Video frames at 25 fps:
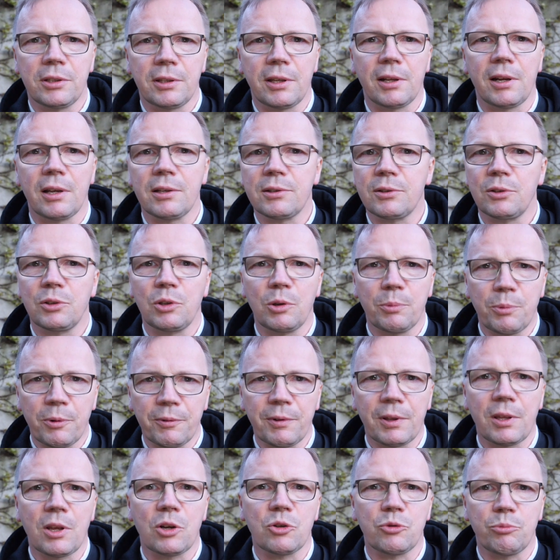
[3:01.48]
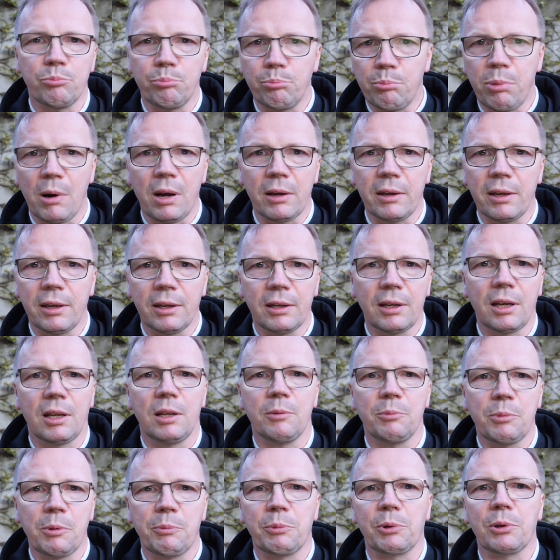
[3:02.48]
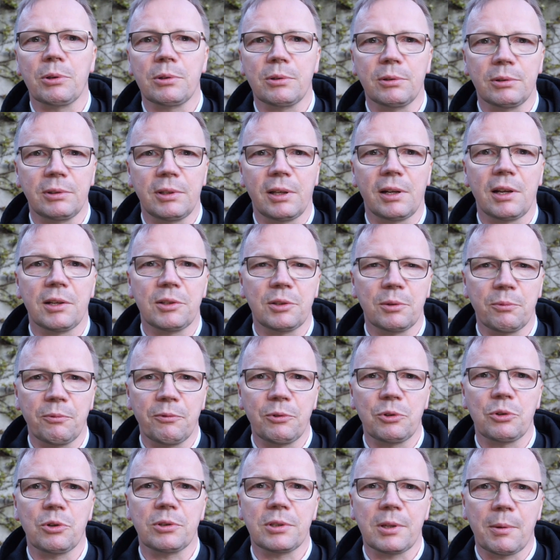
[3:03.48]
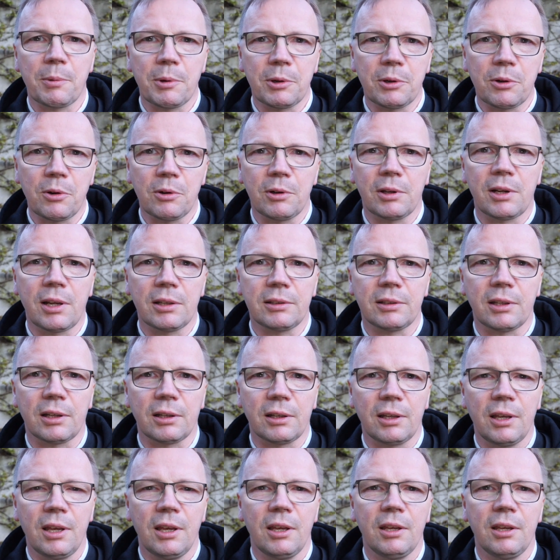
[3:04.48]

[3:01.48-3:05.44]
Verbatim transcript: teraz to nie opowiadasz bajek, ale po prostu teraz to mówisz o samych konkretach.